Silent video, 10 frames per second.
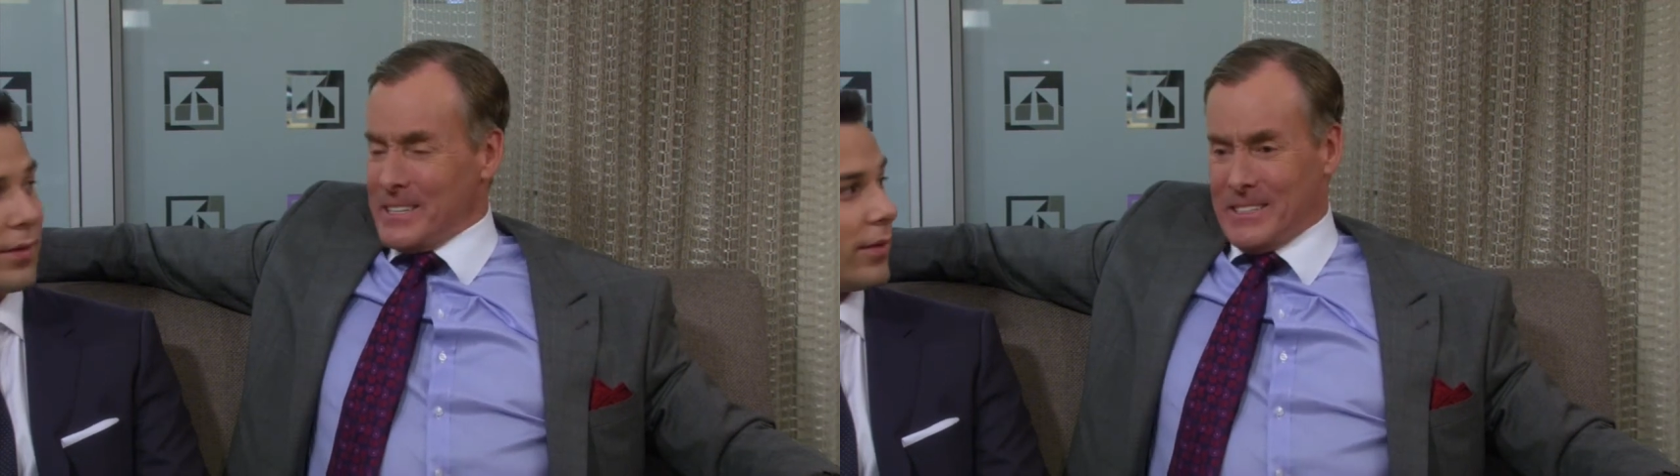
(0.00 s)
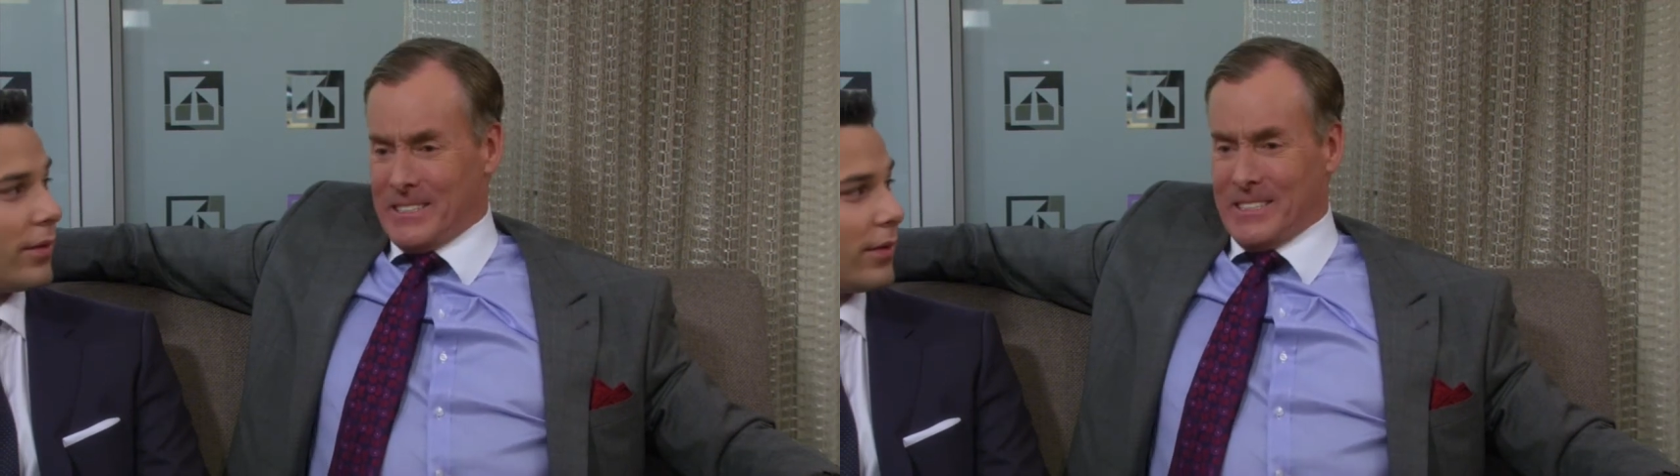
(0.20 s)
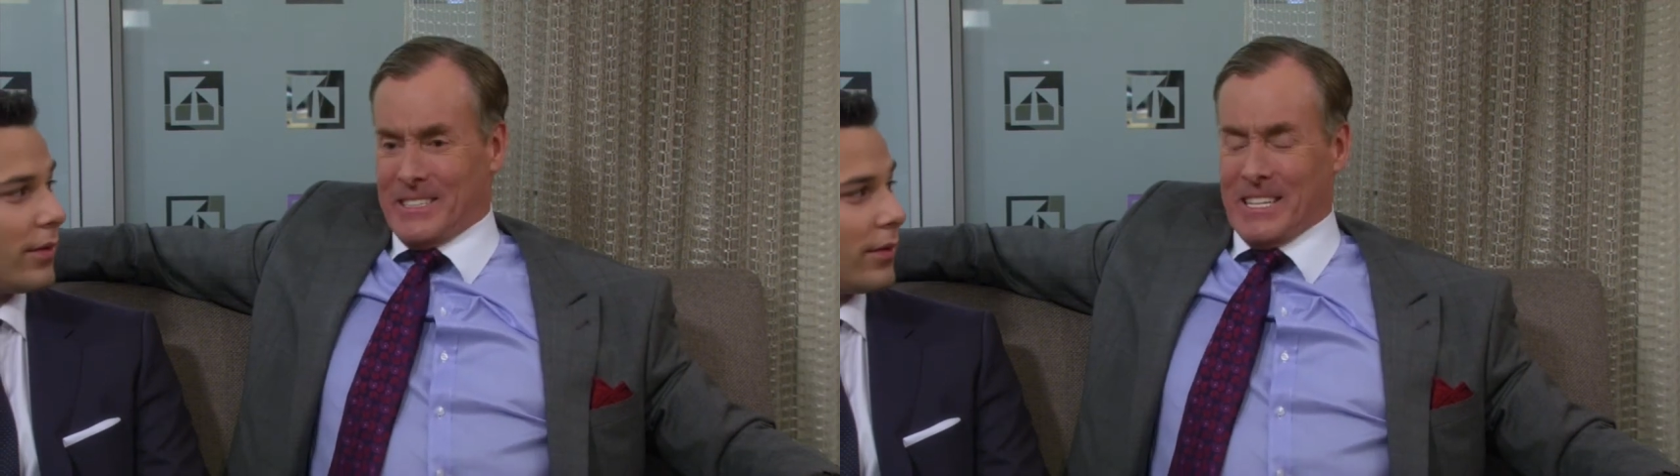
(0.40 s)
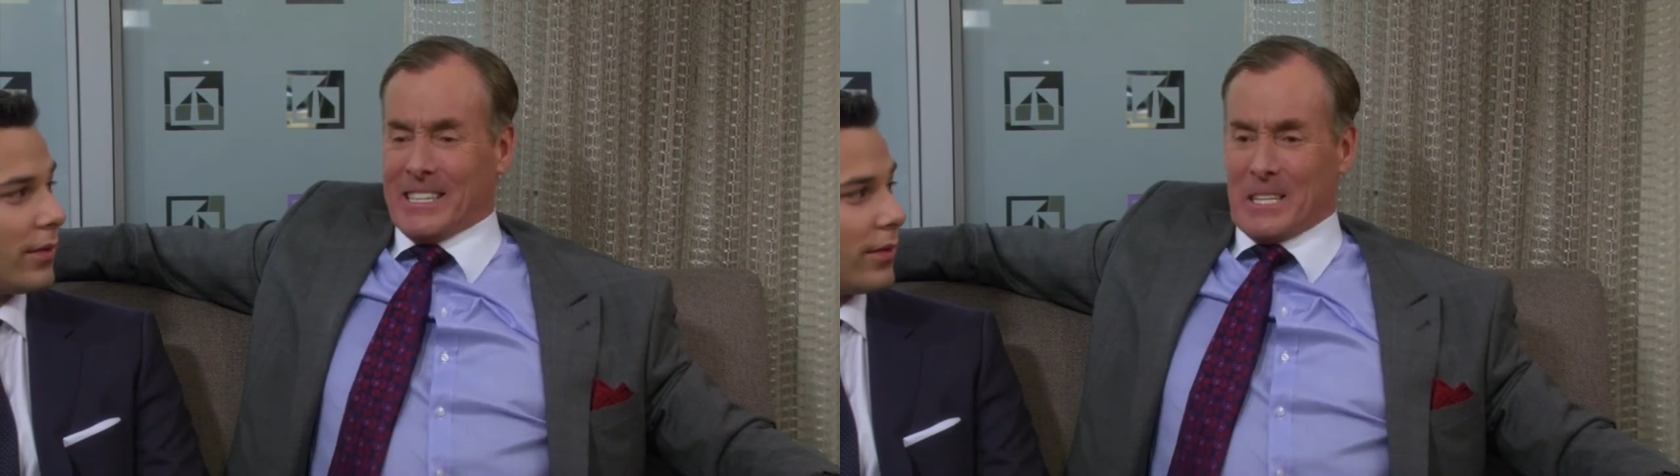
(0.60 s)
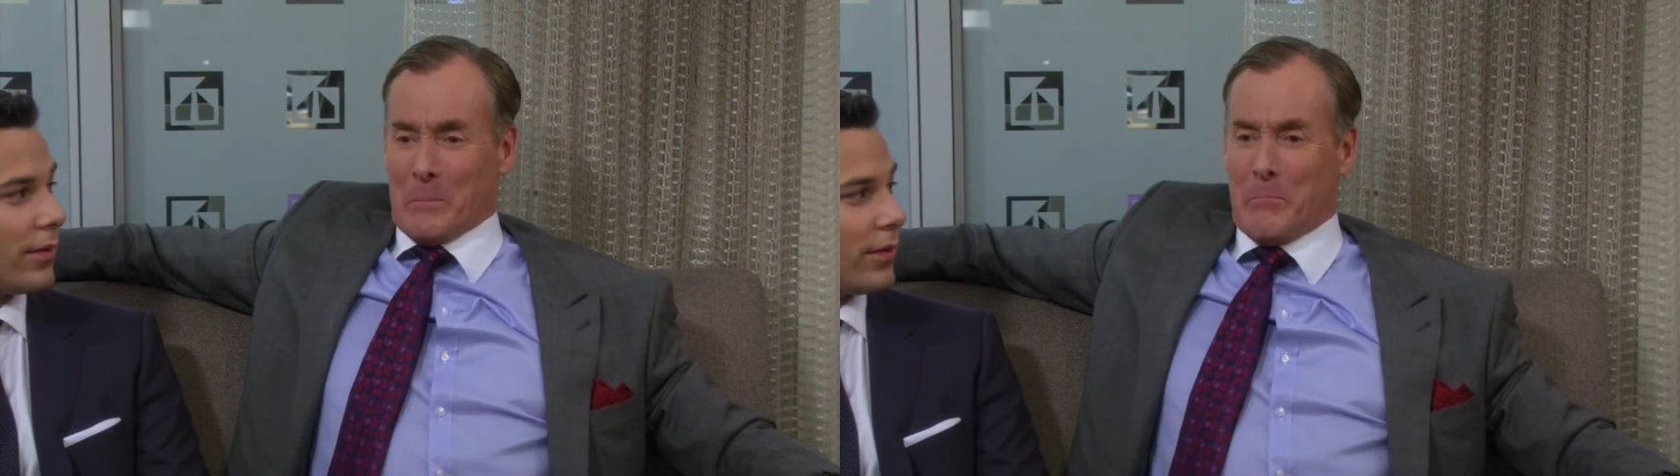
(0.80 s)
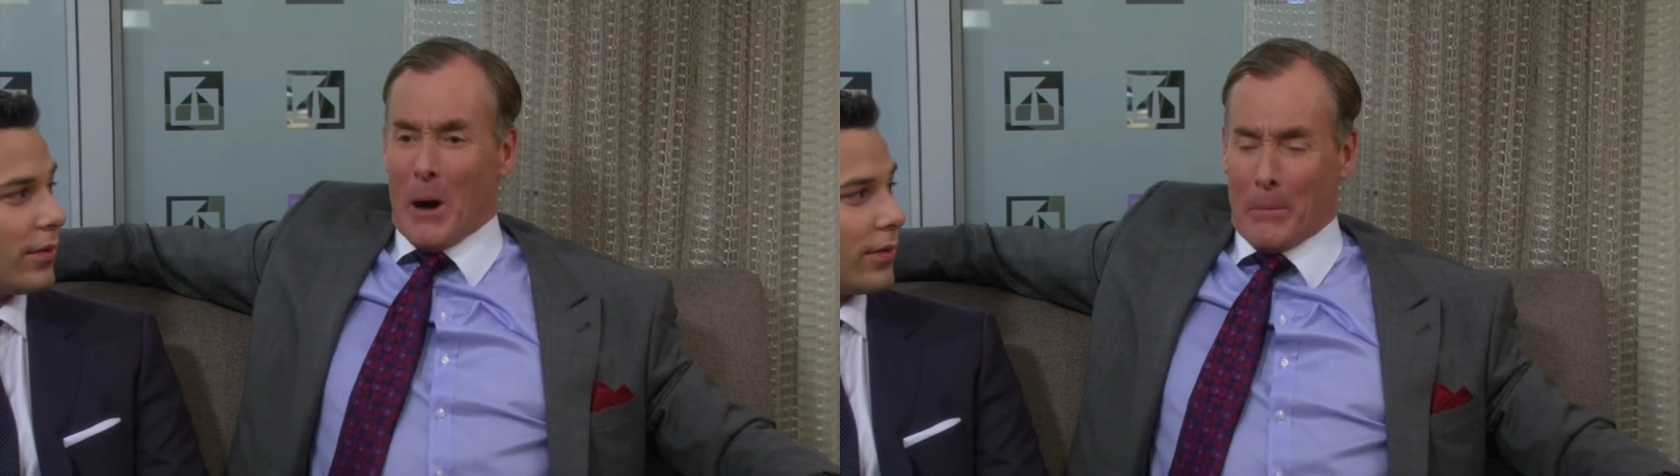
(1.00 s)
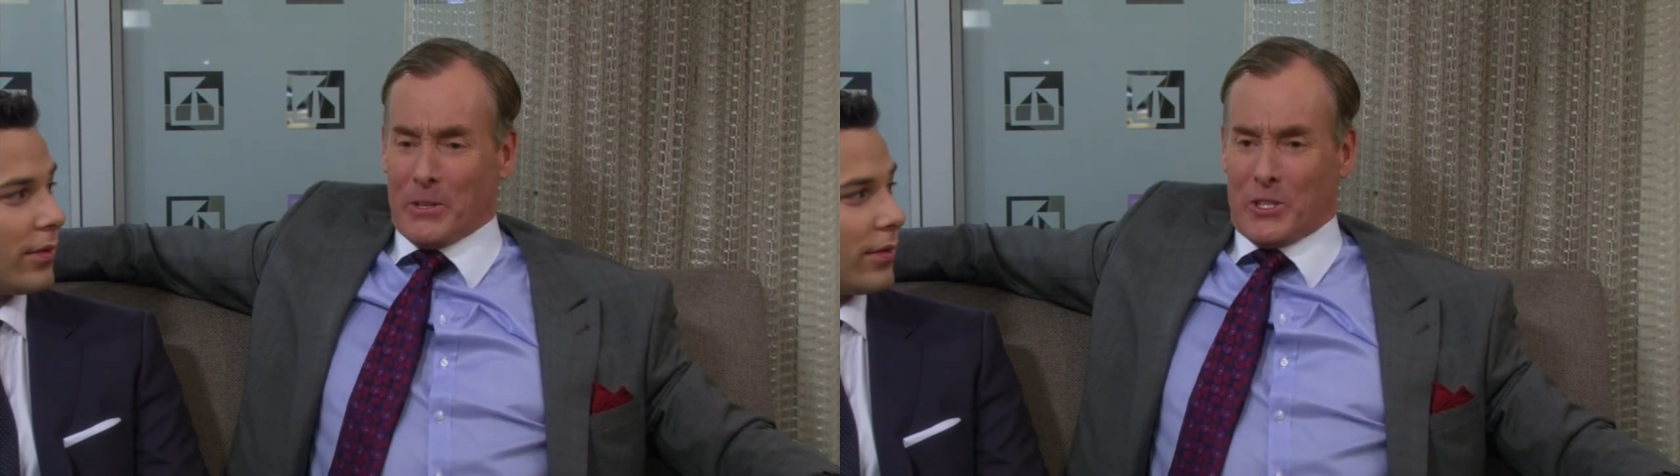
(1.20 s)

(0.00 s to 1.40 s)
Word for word: Это не шоу щенков в